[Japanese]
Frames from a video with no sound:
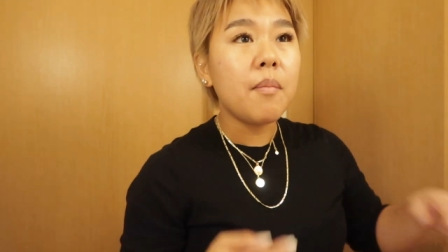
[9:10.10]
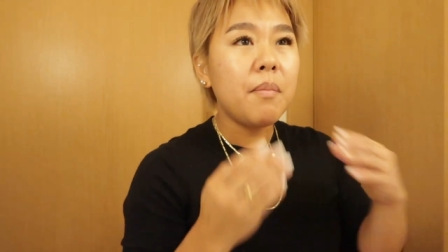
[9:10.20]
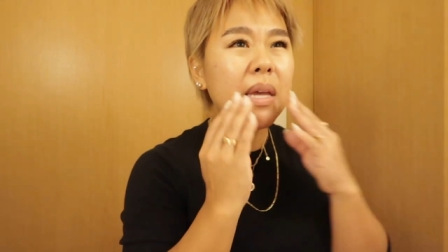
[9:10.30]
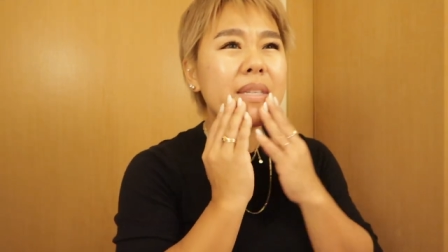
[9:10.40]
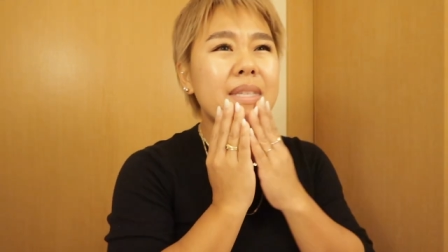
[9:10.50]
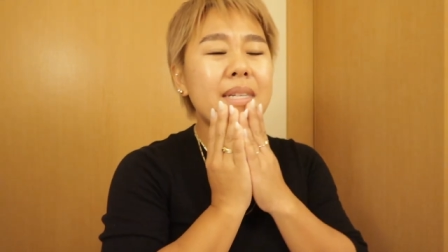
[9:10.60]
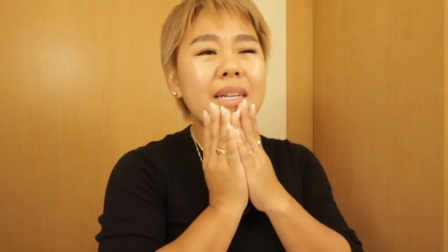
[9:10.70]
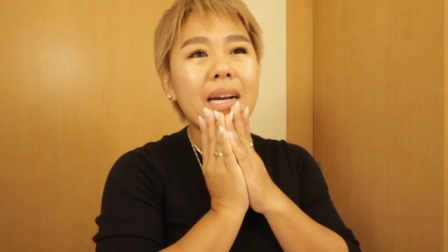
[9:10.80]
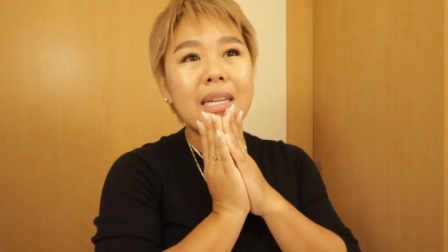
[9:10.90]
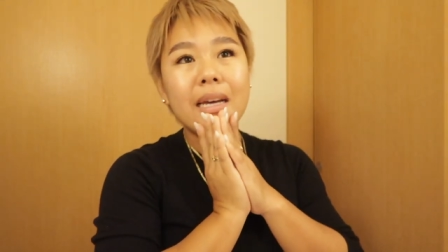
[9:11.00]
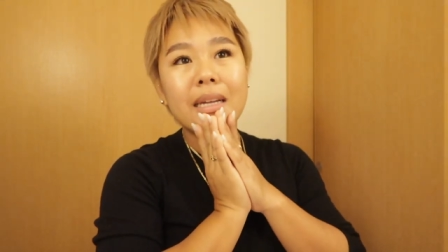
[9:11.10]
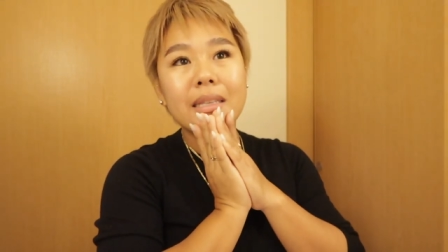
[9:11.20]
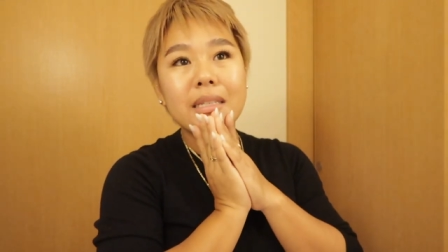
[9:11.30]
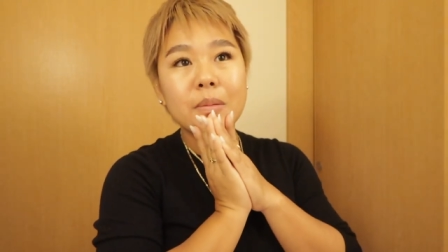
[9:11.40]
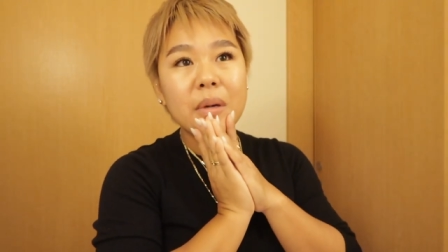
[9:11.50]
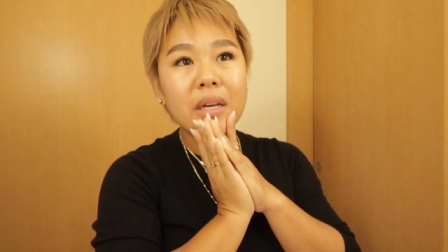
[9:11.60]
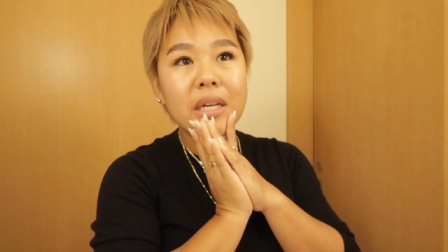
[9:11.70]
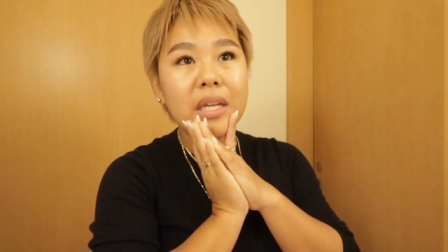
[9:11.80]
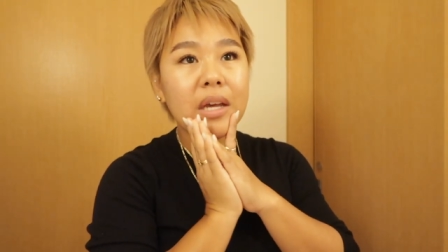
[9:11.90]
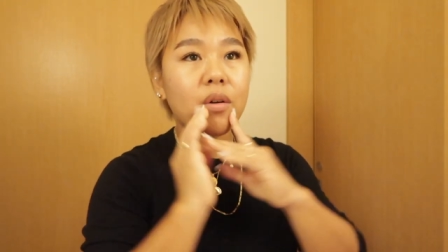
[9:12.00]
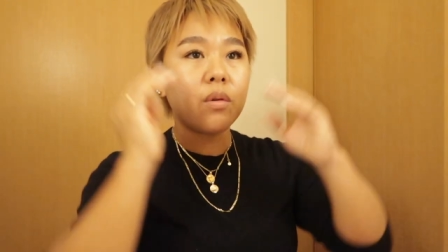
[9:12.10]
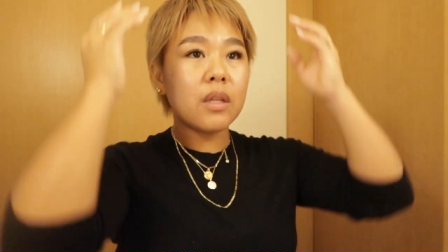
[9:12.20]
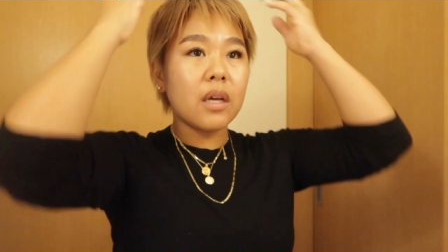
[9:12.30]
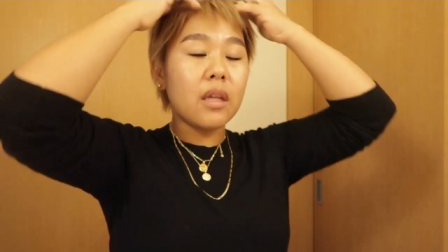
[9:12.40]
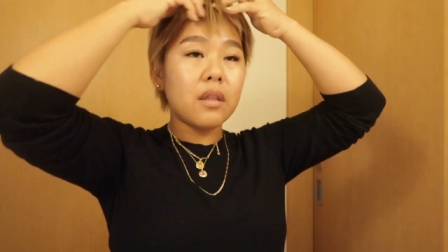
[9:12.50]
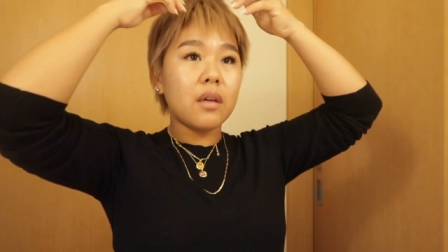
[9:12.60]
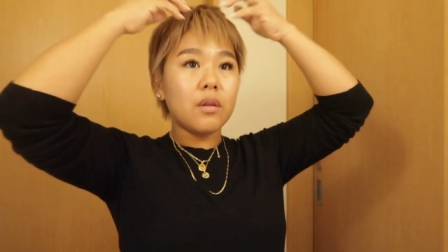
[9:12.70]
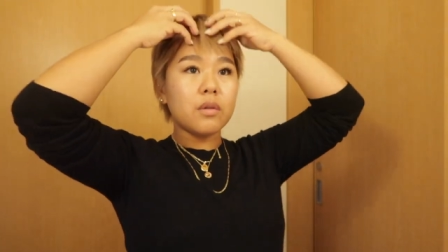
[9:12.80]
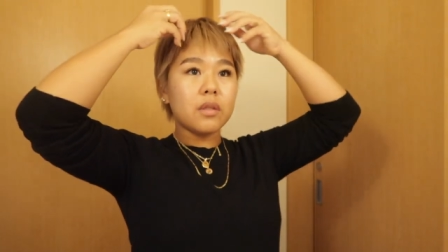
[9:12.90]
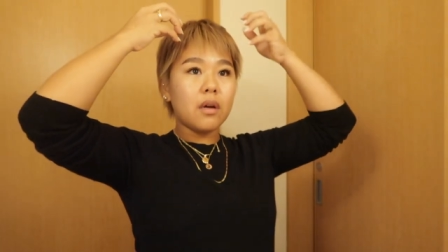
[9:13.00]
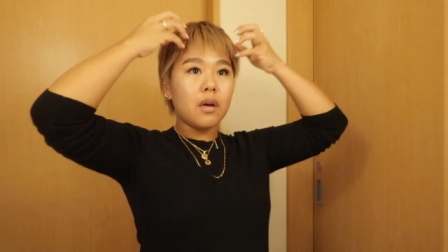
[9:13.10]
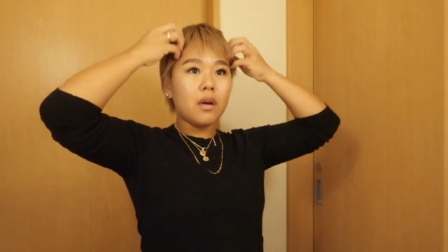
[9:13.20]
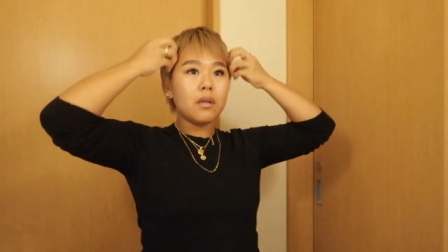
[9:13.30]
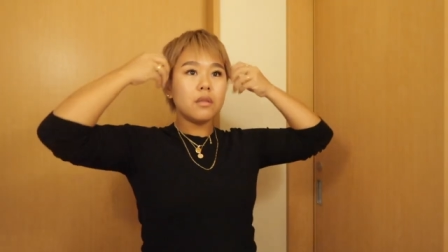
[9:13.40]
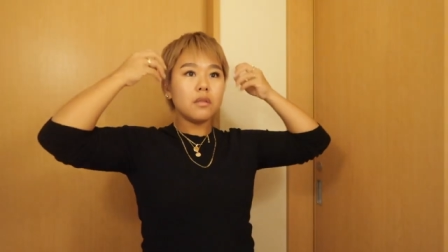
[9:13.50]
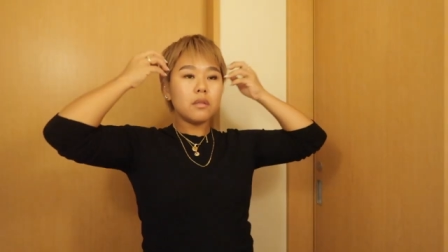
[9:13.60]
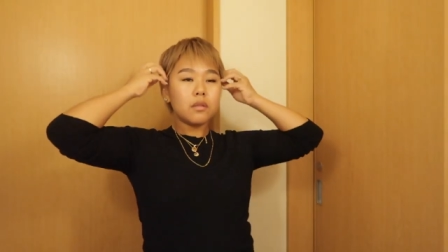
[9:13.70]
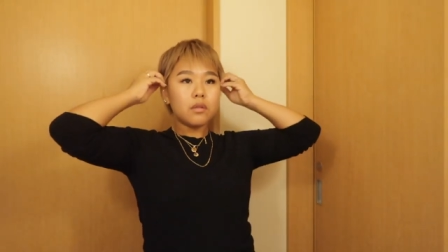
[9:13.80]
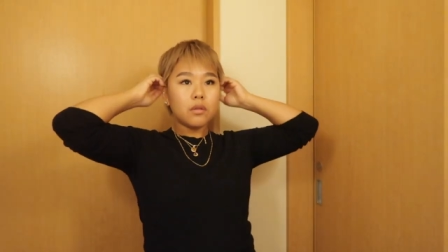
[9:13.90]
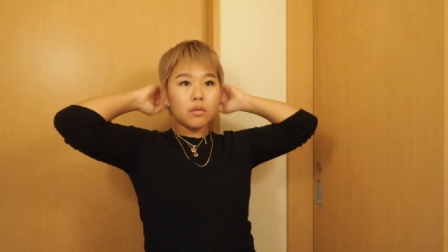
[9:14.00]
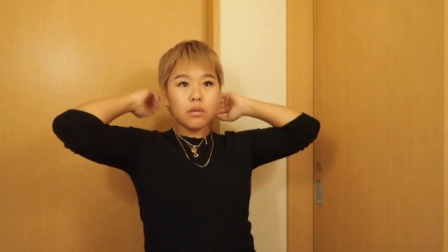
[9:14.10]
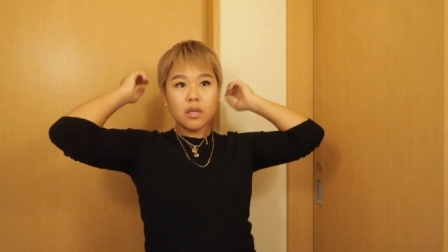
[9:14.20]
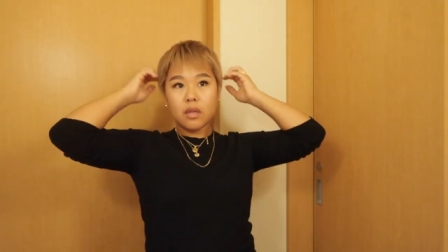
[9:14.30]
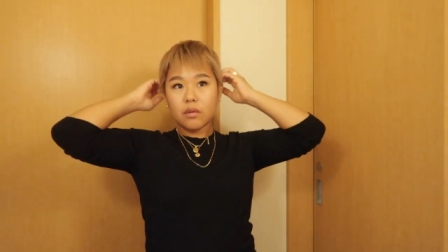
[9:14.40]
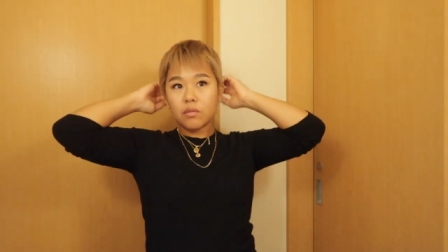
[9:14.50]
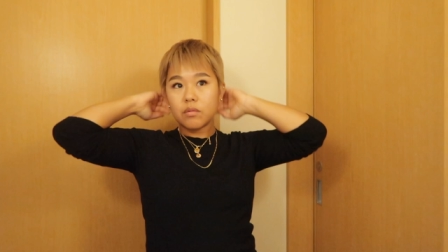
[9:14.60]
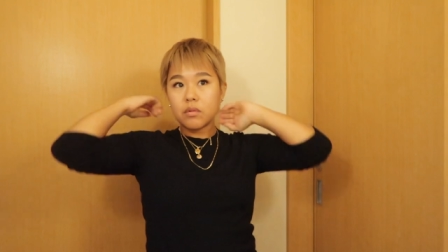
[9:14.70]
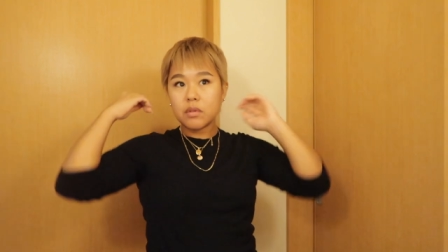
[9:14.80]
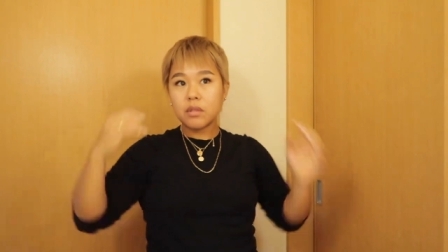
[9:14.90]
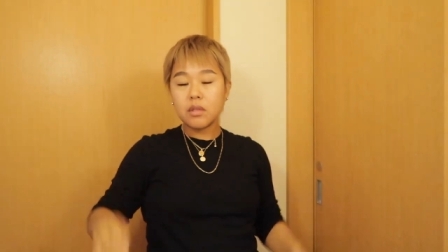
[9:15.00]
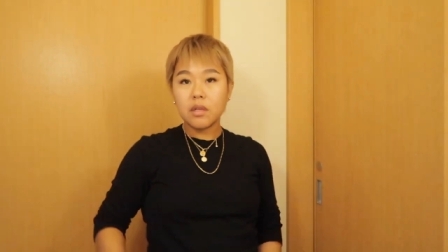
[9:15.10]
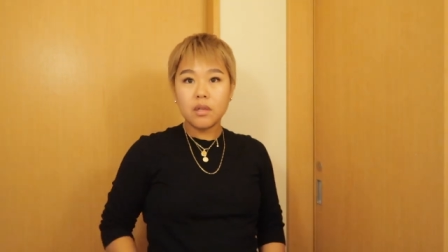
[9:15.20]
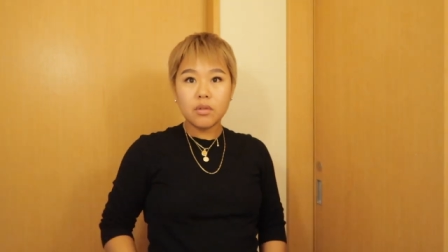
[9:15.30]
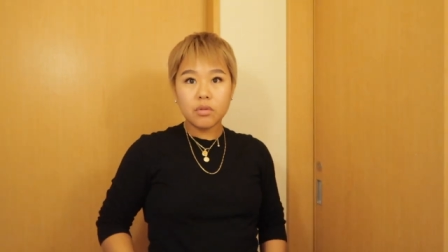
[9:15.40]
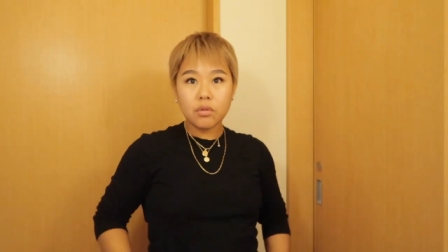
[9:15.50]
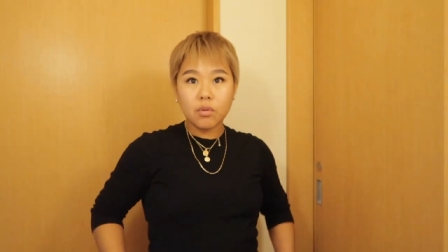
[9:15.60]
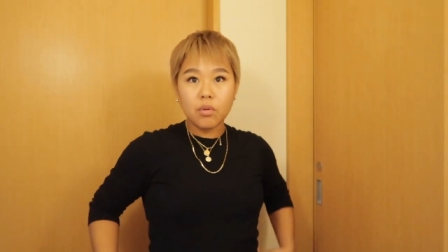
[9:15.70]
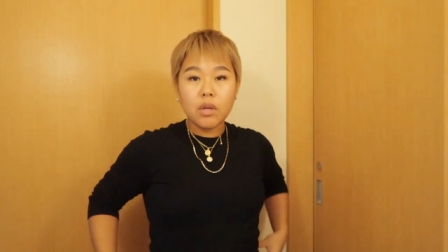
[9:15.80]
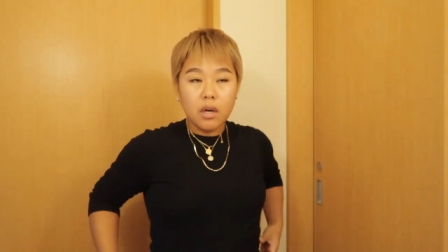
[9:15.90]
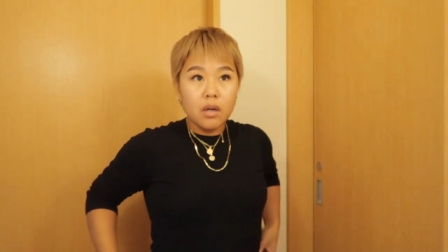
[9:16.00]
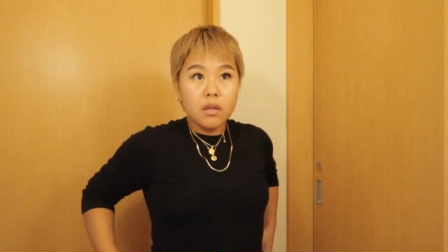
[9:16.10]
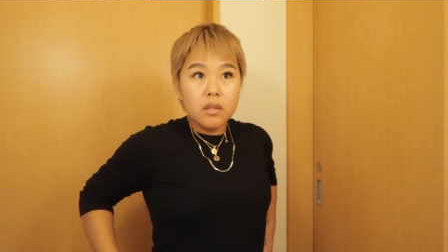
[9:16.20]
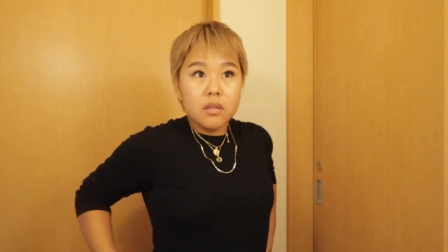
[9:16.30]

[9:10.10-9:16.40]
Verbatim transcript: 目するかな私眉毛だけこんだけやったけどさどんなのちょっと濃いか